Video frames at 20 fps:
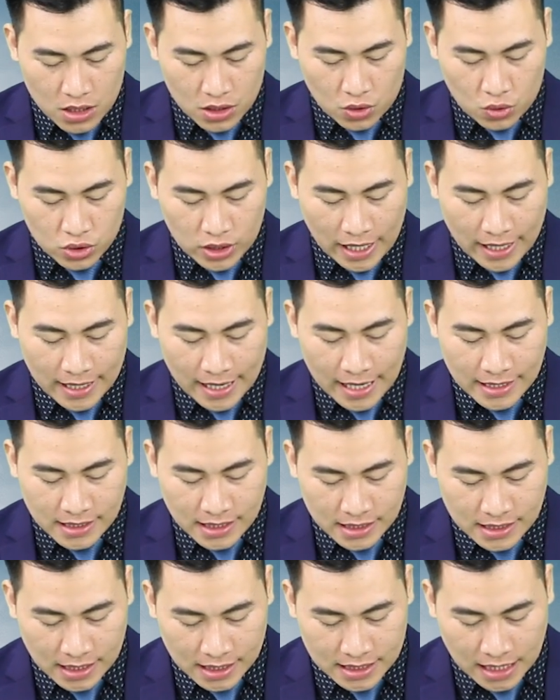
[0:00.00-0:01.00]
Cụ thể
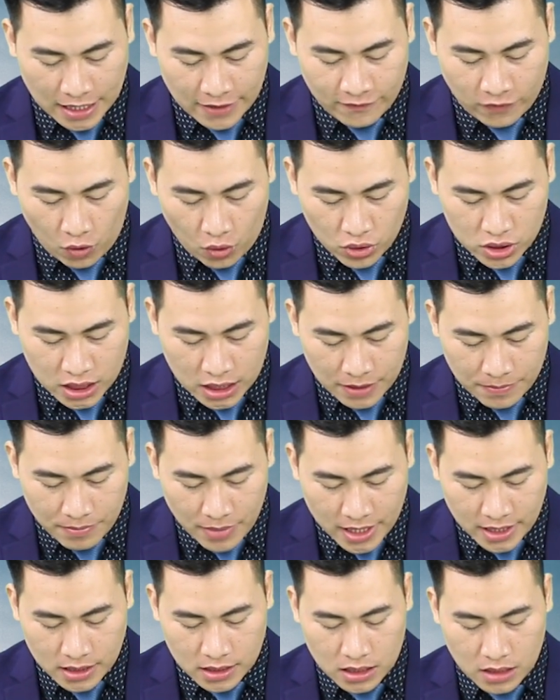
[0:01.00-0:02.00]
SJC thành phố Hồ Chí
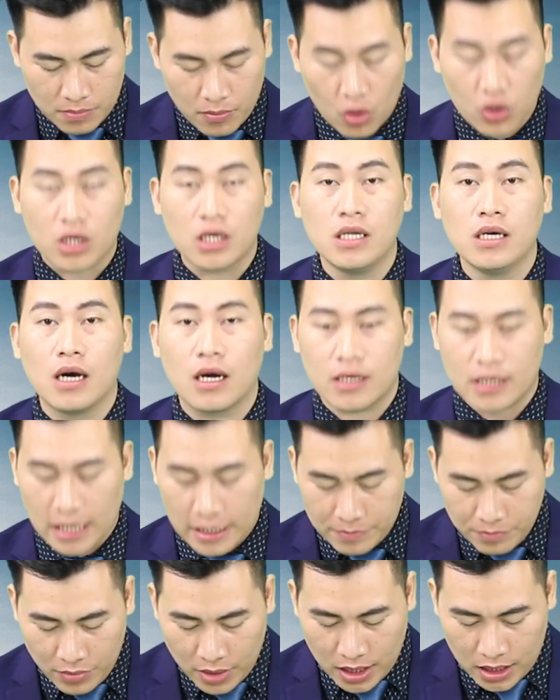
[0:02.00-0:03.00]
Minh từ 1 lượng
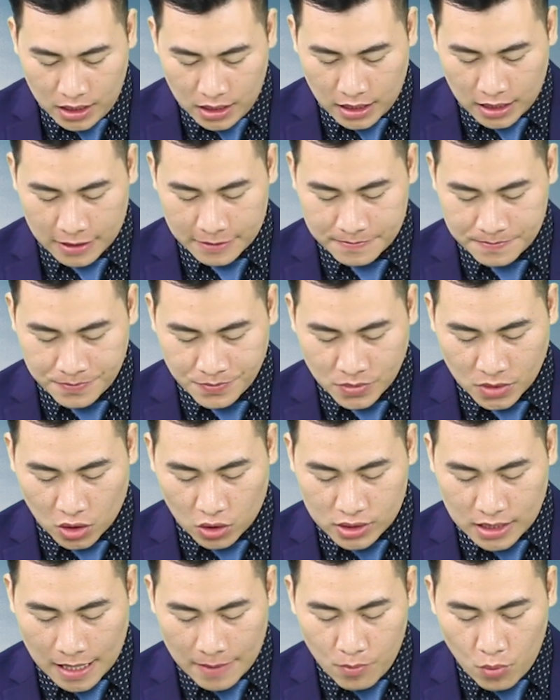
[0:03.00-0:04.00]
đến 10 lượng
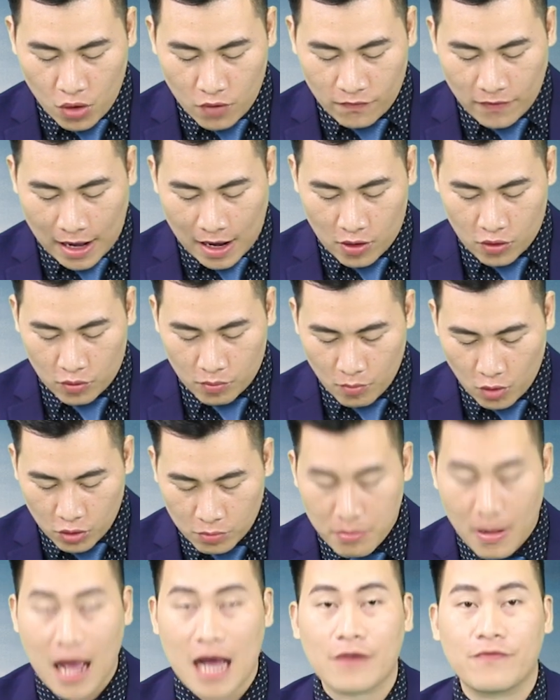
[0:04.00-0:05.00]
có giá mua vào
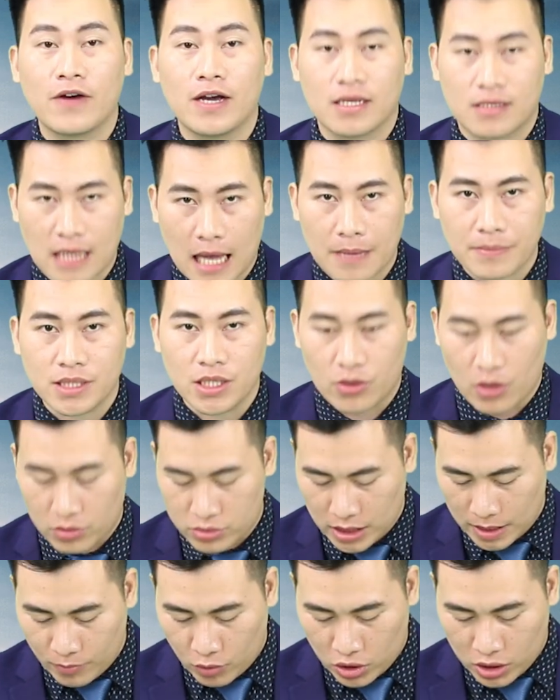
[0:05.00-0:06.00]
43,8 triệu
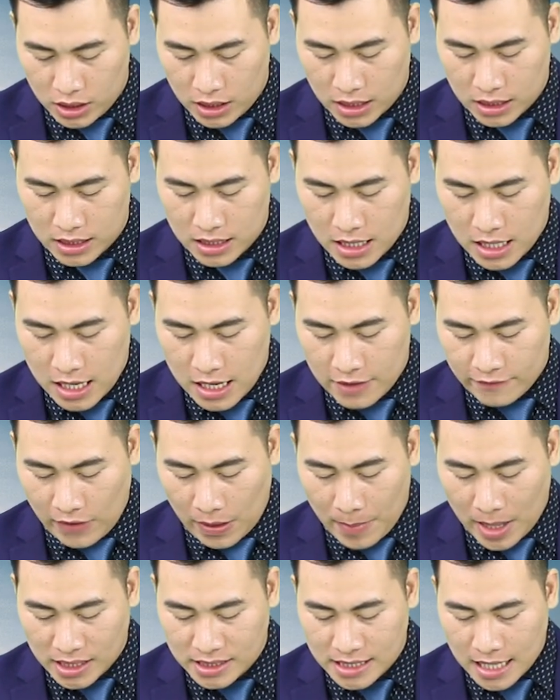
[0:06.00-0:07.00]
đồng trên một lượng
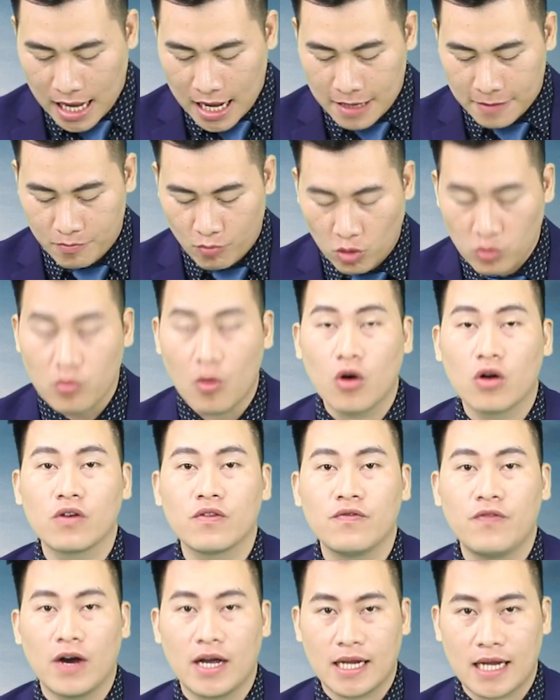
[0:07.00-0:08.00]
và bán ra
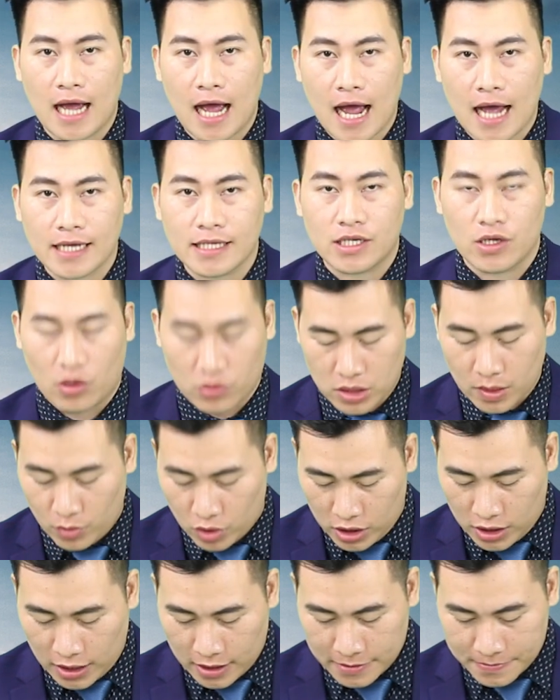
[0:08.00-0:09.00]
44,2 triệu đồng trên
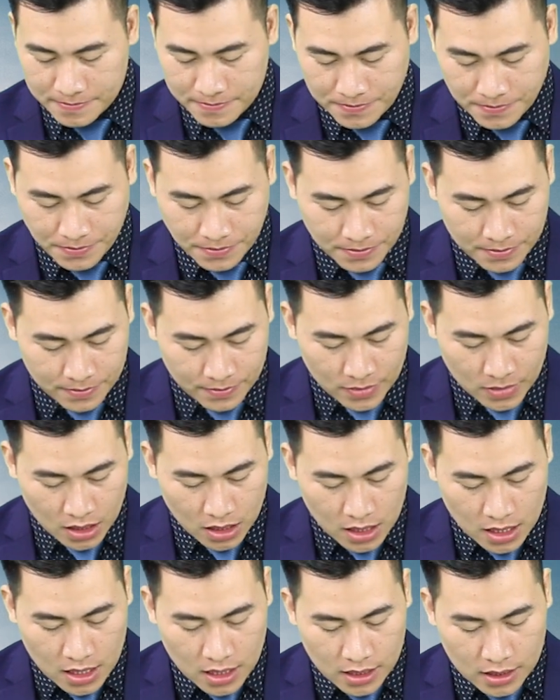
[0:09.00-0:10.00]
một lượng.
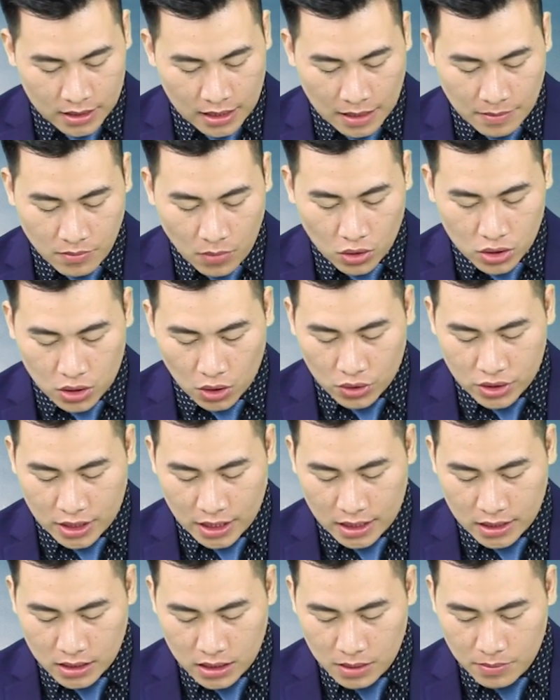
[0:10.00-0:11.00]
Nhẫn 4 số
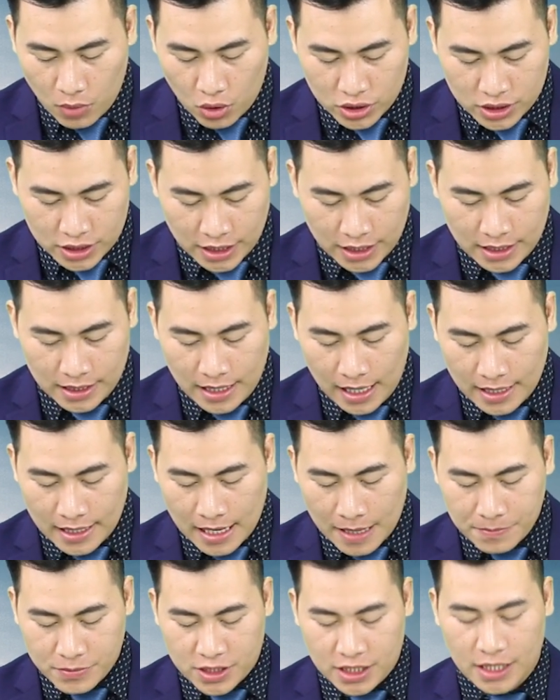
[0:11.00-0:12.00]
9 từ 1 chỉ đến
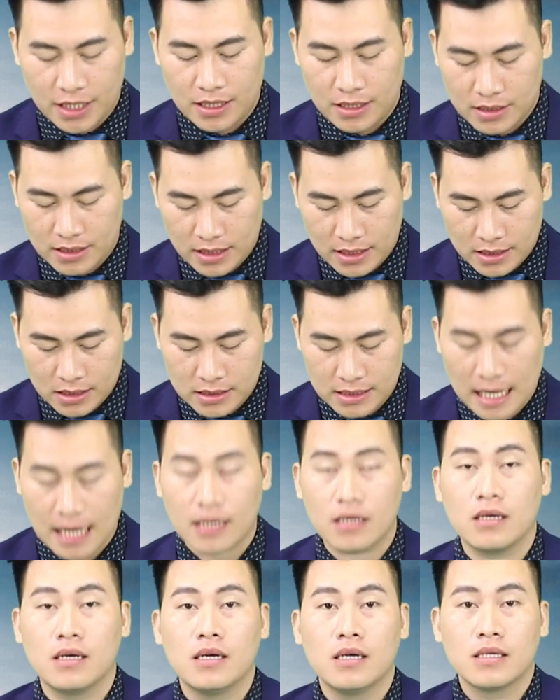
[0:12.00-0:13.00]
5 chỉ thì
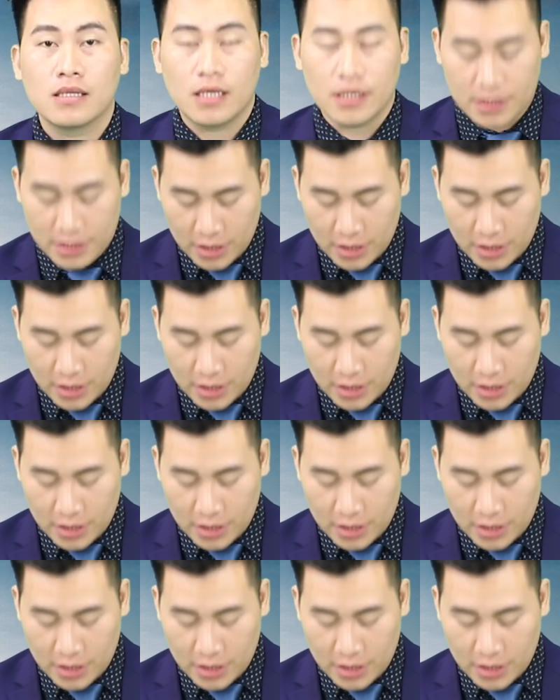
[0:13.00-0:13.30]
dạ- thì